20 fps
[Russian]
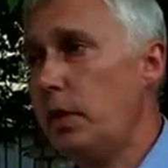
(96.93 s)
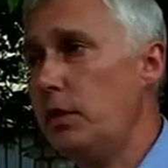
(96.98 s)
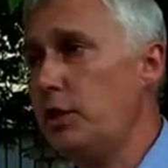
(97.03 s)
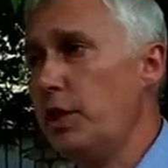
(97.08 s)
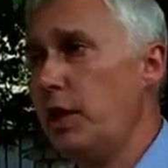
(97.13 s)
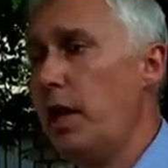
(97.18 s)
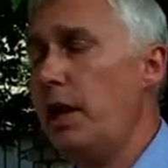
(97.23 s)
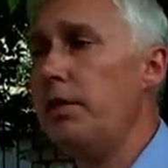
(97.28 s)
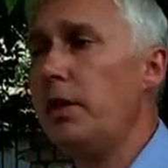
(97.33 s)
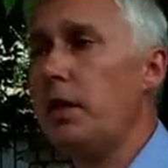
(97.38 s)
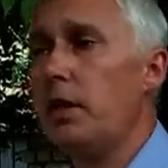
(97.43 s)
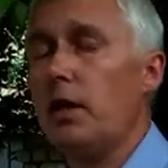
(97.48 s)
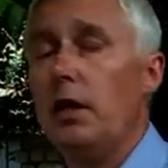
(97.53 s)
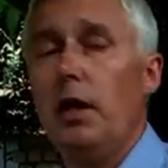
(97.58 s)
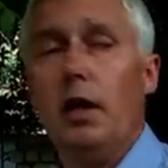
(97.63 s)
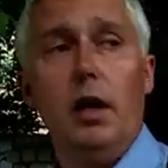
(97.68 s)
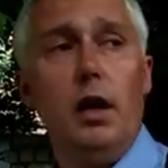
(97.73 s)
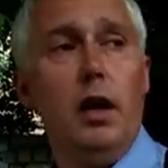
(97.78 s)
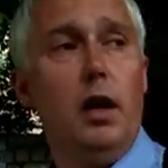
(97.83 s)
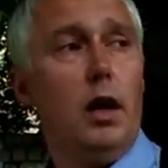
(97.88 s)
Человек
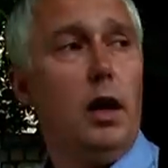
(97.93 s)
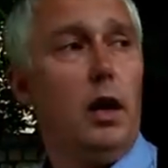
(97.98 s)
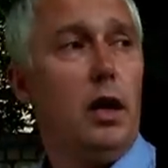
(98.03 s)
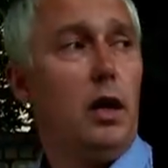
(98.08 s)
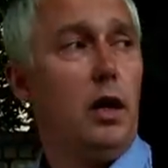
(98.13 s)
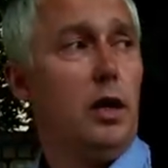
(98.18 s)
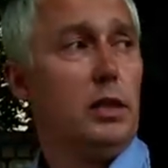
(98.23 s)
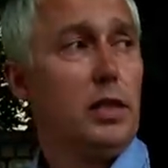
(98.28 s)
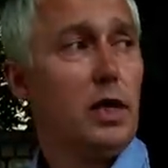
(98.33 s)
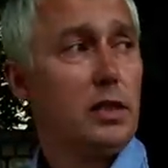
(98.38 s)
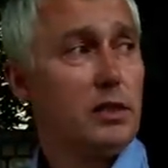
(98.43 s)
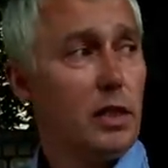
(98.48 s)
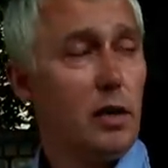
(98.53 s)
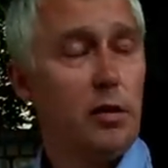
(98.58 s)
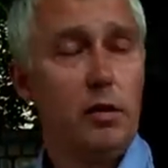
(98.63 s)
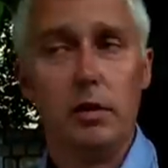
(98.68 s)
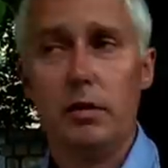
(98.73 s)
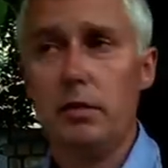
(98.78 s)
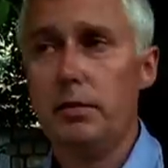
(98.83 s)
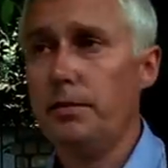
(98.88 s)
доставлен...
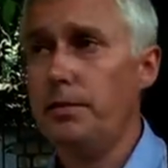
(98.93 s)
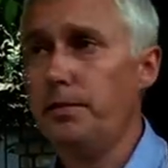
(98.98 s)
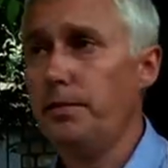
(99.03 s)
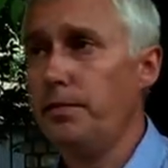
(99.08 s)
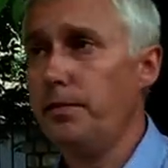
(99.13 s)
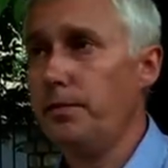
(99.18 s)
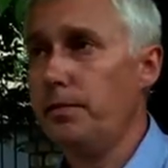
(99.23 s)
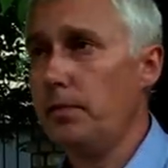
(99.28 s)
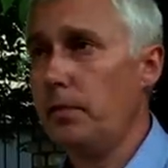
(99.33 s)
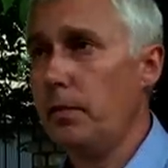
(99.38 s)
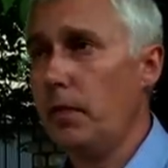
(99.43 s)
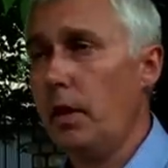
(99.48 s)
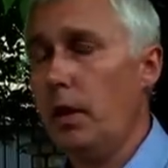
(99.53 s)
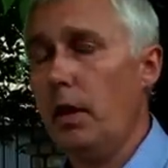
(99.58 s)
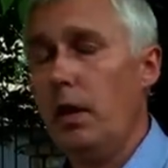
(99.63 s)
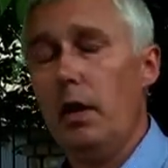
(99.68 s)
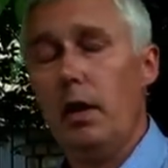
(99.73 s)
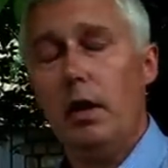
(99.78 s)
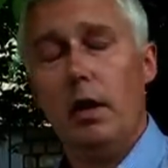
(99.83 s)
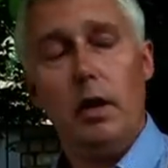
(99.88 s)
Почему она оказалась в
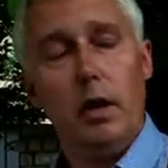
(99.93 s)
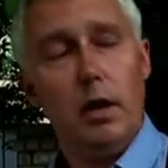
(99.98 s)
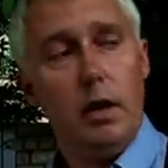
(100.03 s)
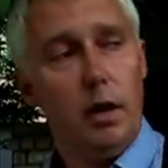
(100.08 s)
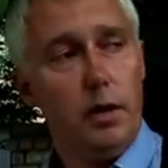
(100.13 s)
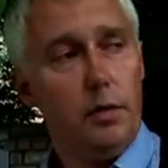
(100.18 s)
больнице?